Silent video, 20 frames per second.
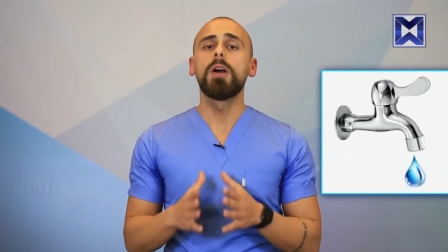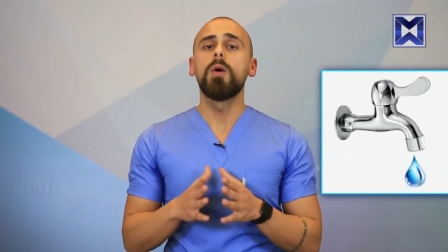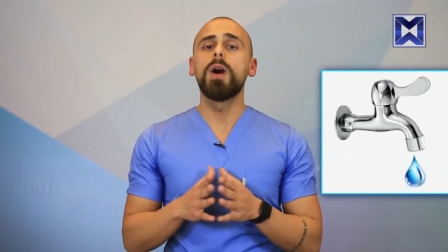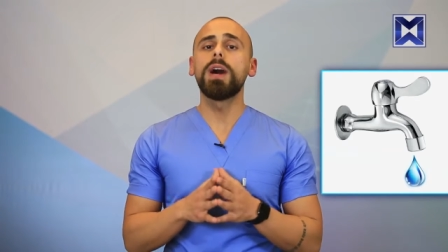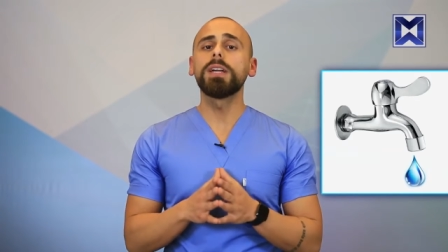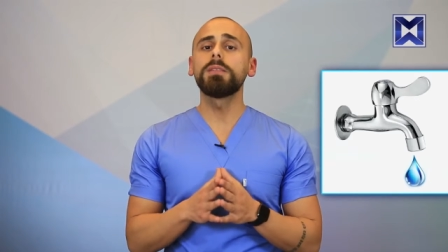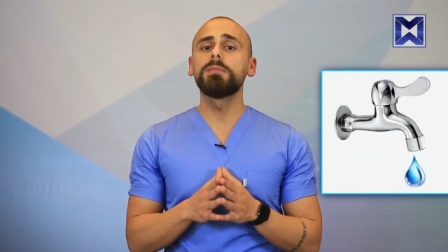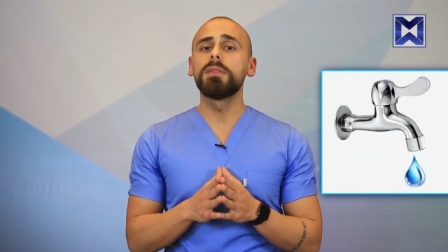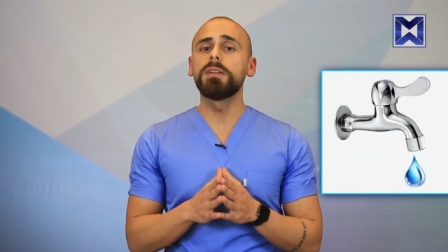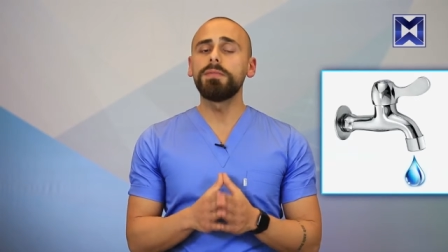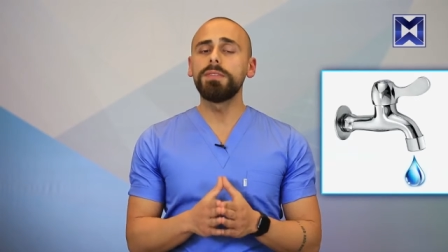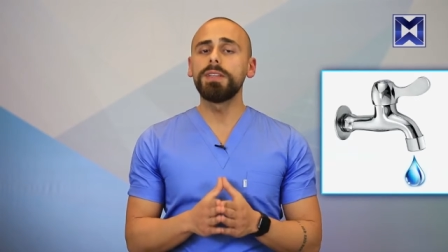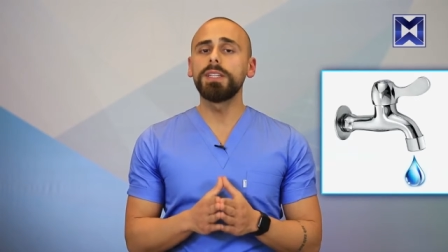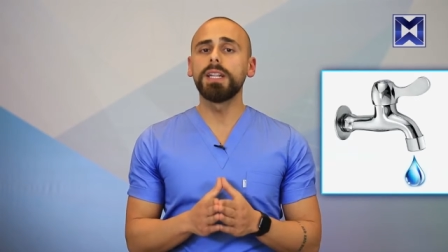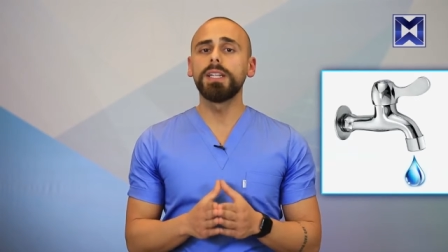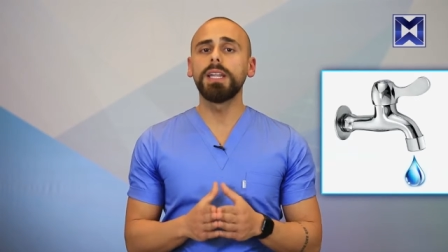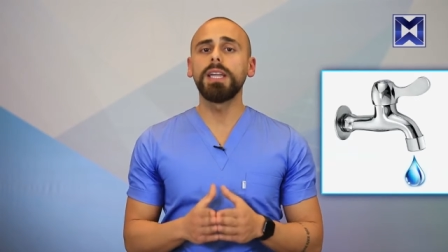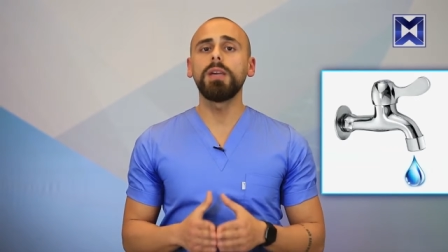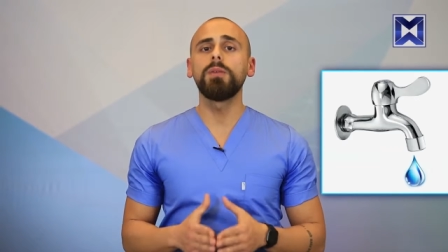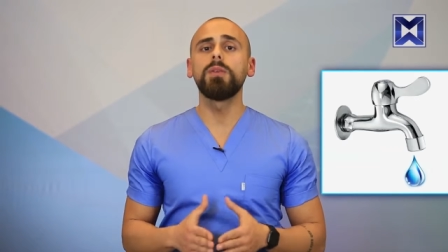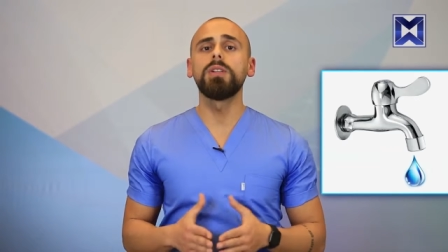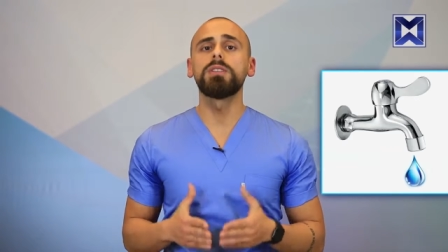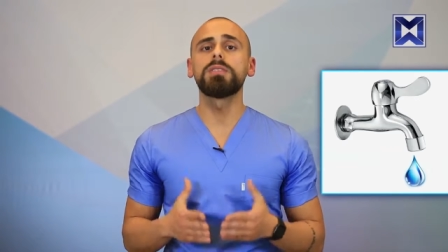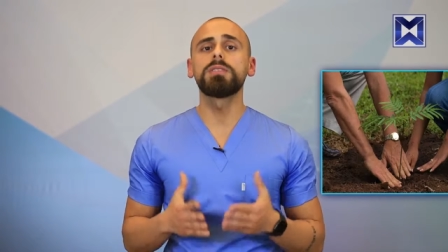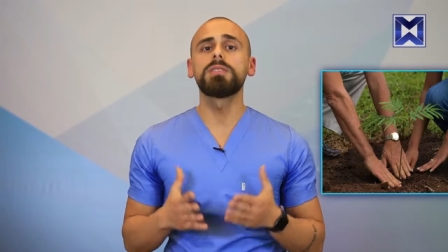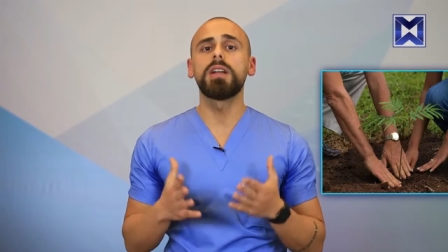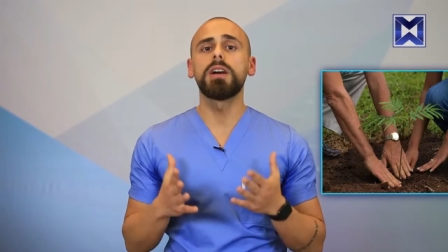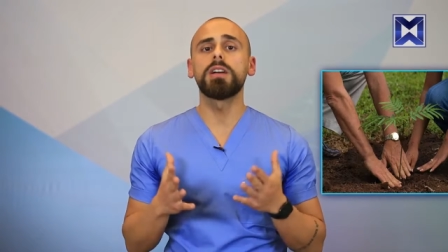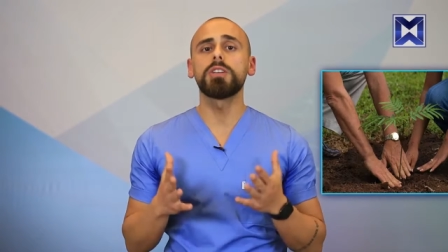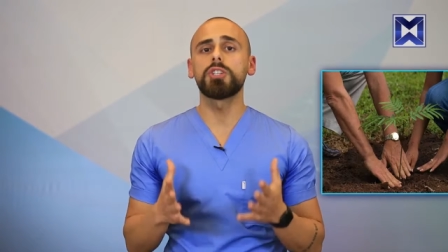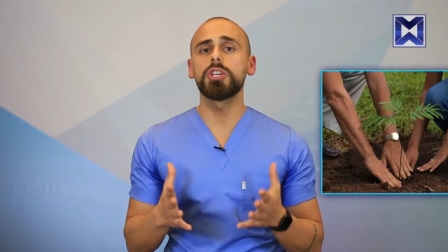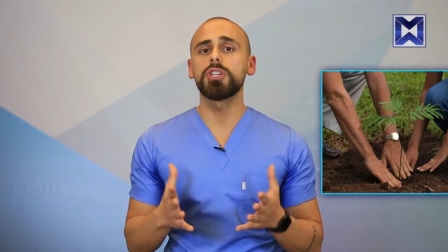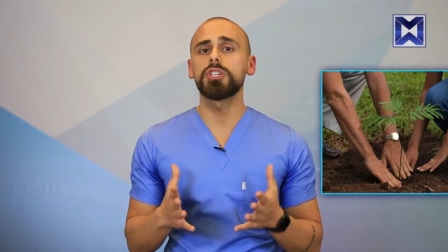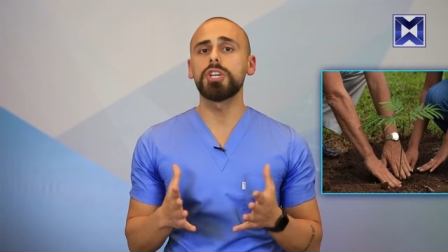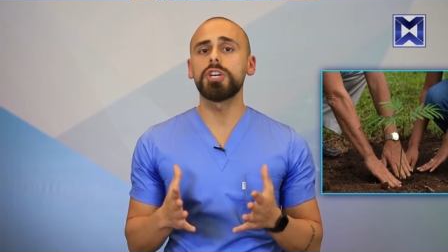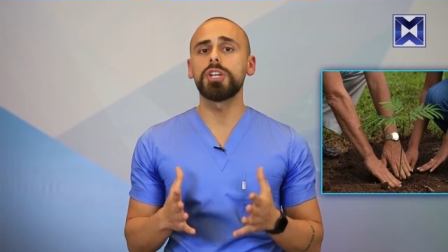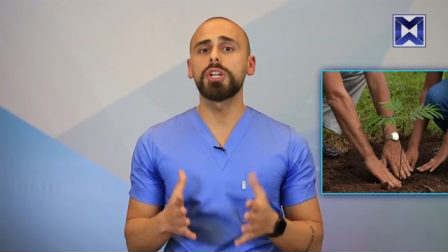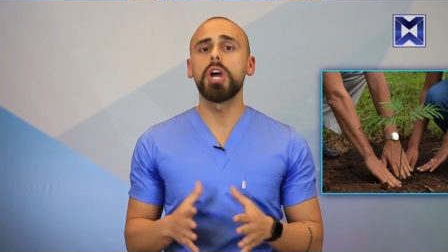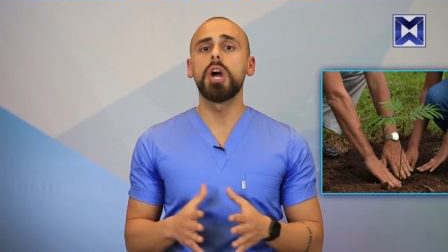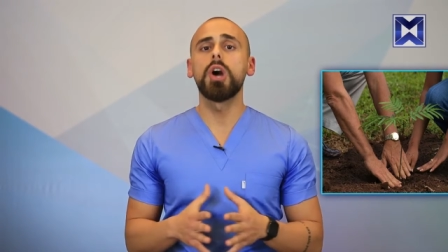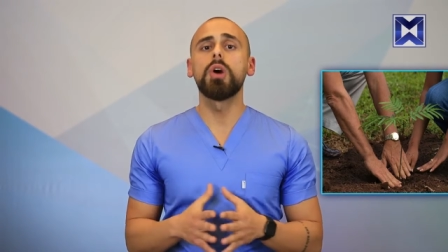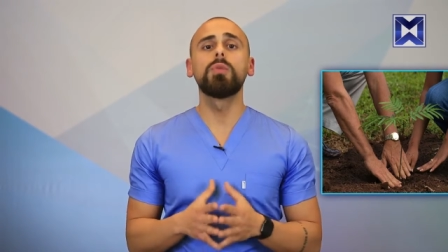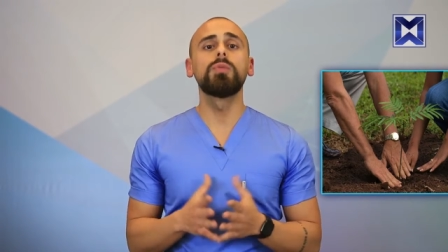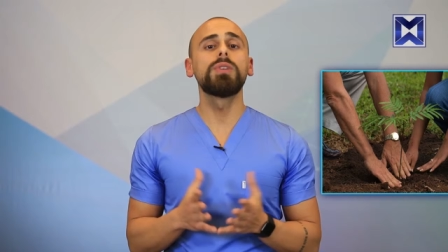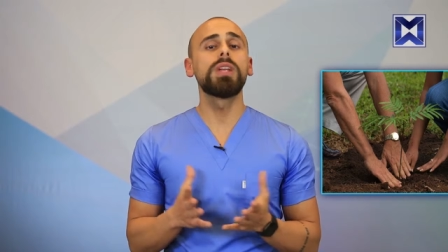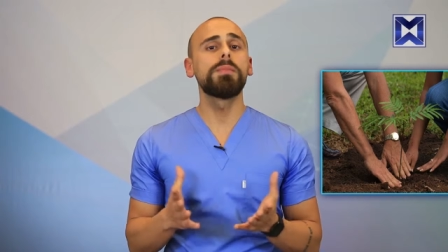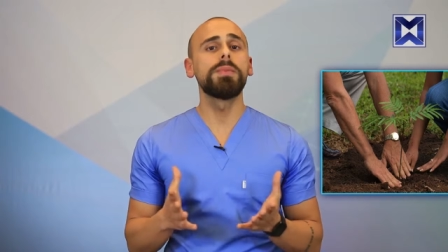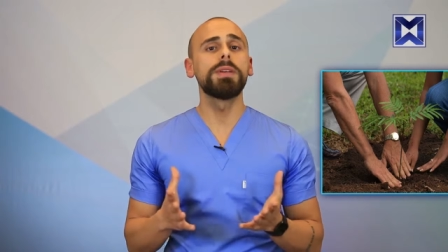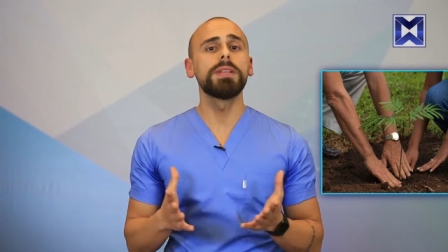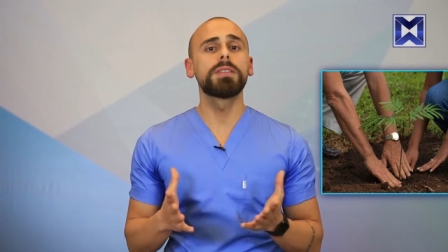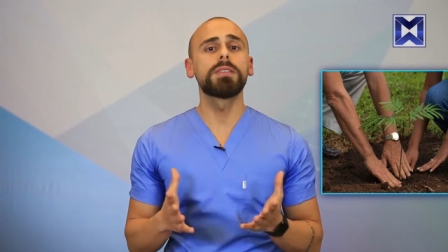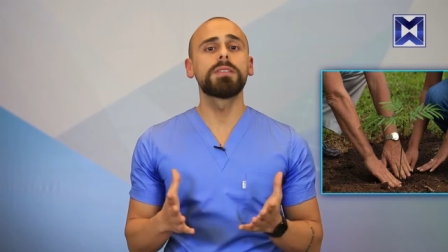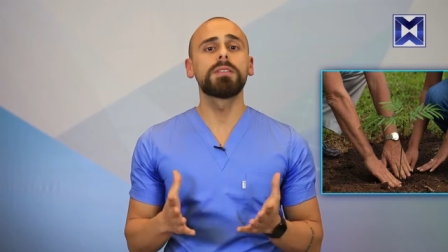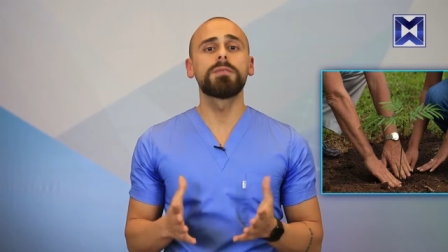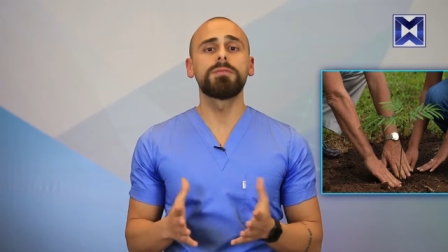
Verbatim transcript: قد ما فينا نحاول نزرع شجر ونبات